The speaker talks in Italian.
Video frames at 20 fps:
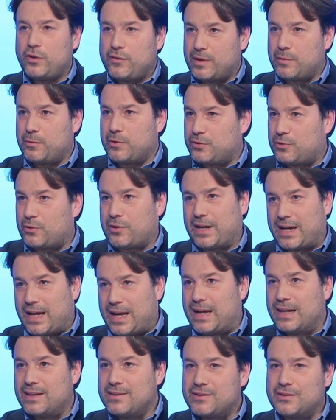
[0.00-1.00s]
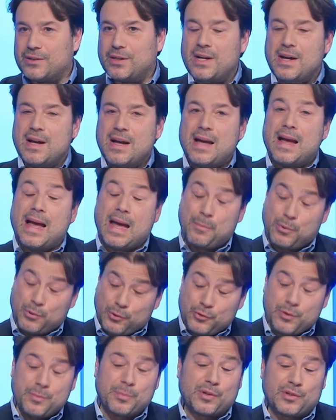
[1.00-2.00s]
a questo ragazzo. È
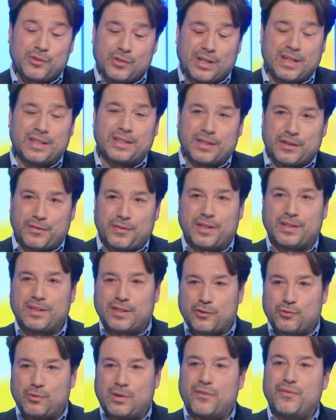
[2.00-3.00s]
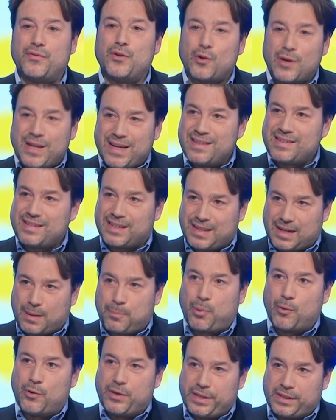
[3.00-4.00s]
piuttosto impressionante riflettere sulla violenza della
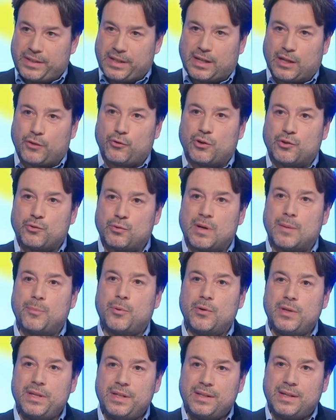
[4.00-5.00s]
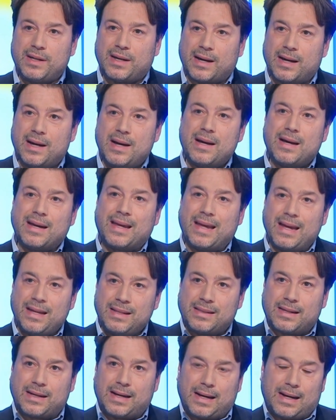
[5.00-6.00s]
politica, cioè su una politica che
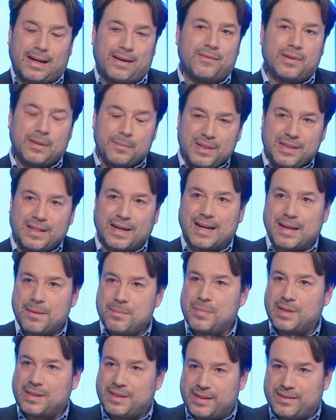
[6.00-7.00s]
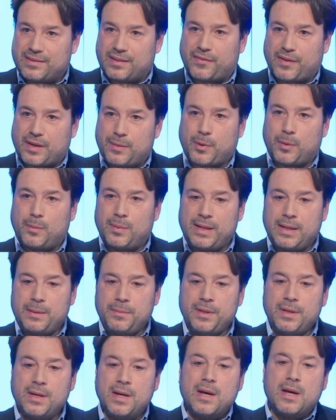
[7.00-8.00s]
entra veramente a gamba tesa fra i
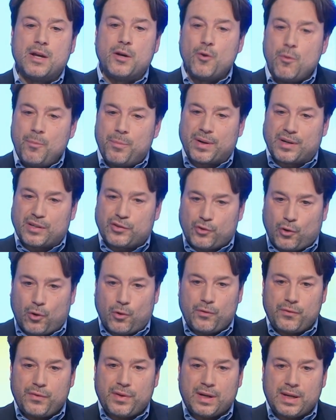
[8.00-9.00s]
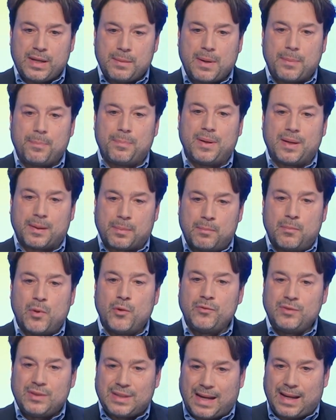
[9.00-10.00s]
problemi, non per risolverli, ma per
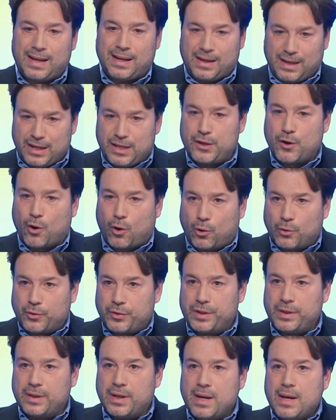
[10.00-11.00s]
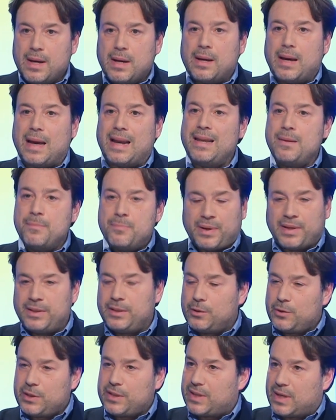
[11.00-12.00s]
montare gli odi e
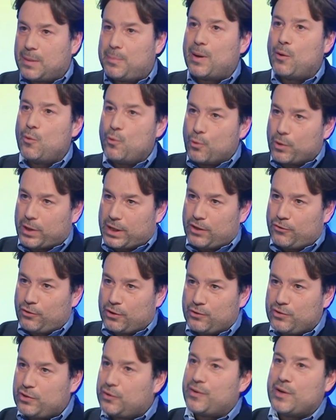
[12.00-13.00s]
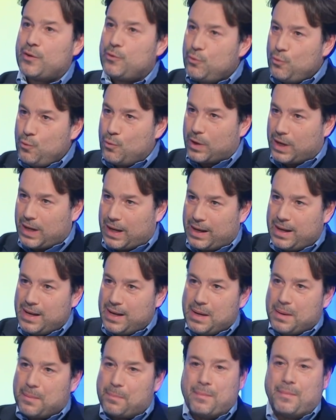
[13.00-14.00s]
l'imprenditoria della paura, cioè non si fa nulla
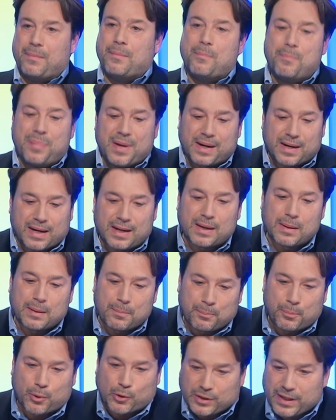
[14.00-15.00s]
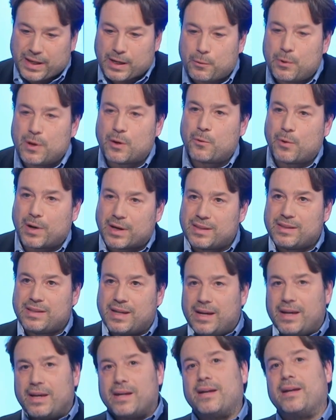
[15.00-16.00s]
mm, per portare quel
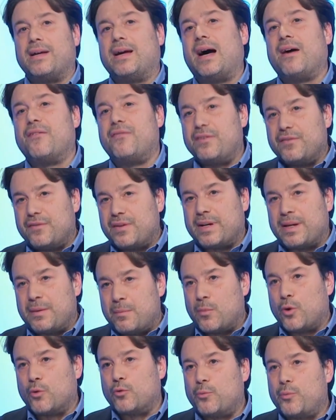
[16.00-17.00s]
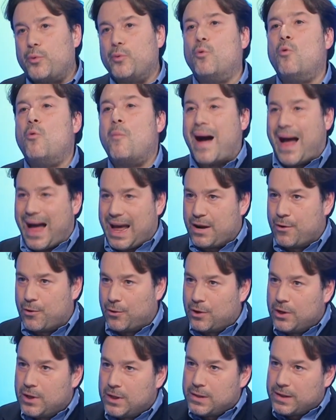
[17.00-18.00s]
quartiere a vivere in modo più umano
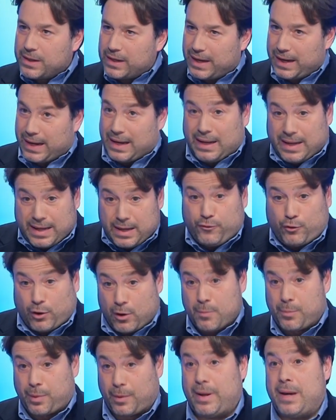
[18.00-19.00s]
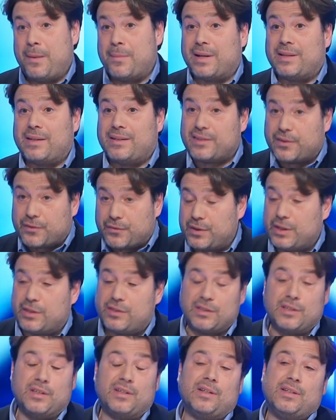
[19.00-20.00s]
e lì c'è un problema di servizi,
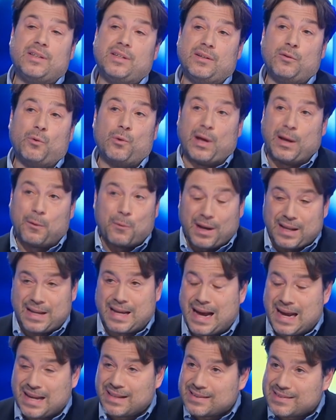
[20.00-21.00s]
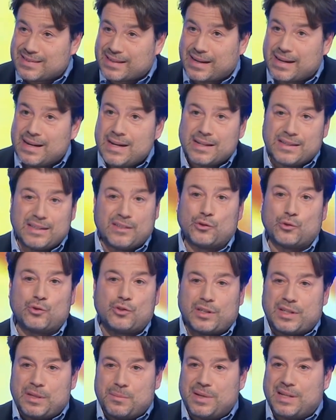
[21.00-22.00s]
di, di, eguaglianza, di
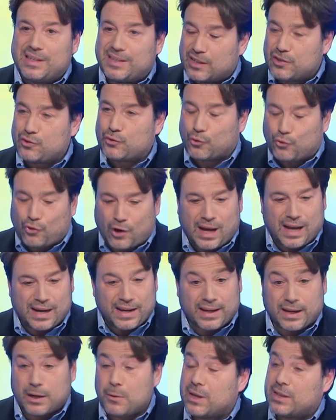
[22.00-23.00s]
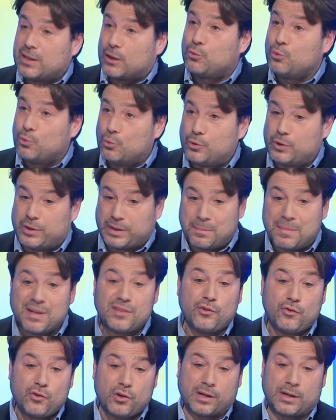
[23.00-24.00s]
sostenibilità sociale che riguarda tutti, ma si
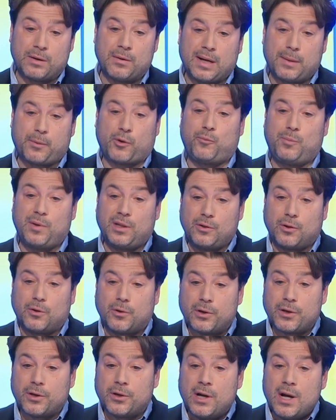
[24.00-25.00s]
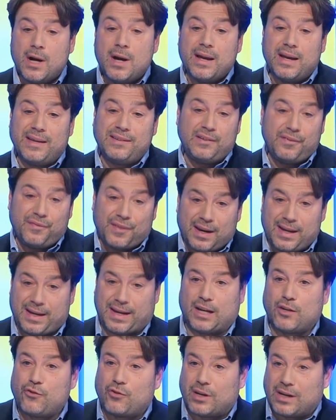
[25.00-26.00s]
cerca un carro espiatorio e si fa la
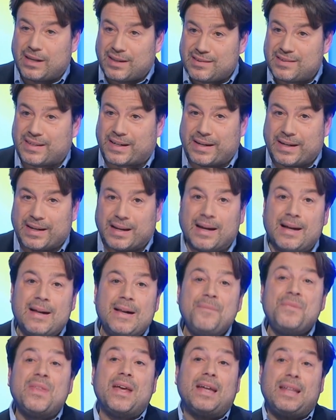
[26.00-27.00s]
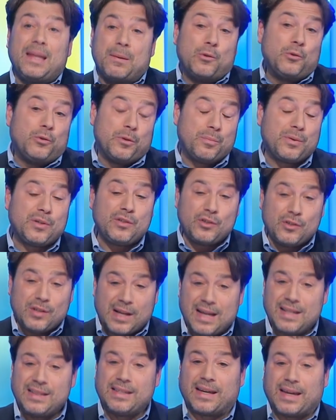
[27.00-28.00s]
caccia alla strega. Eh. Ed è molto
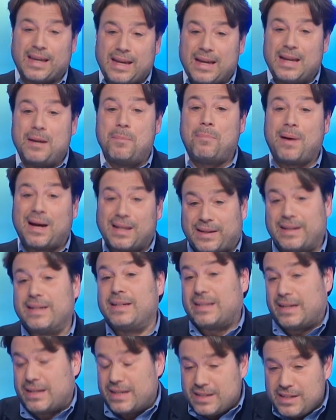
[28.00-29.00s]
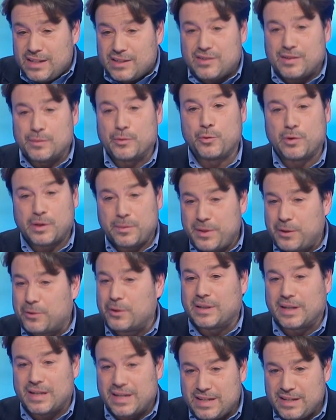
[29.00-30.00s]
impressionante che il padre italianissimo, di un amico
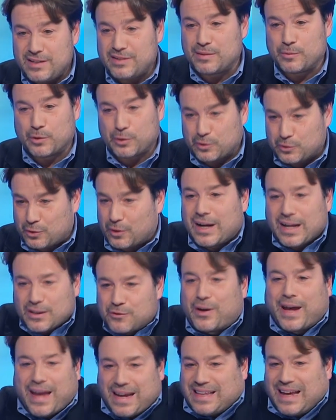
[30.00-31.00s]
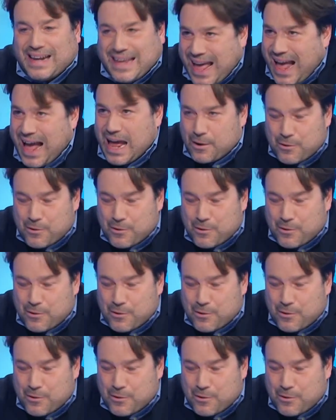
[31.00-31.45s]
italianissimo, di questo ragazzo che è italiano,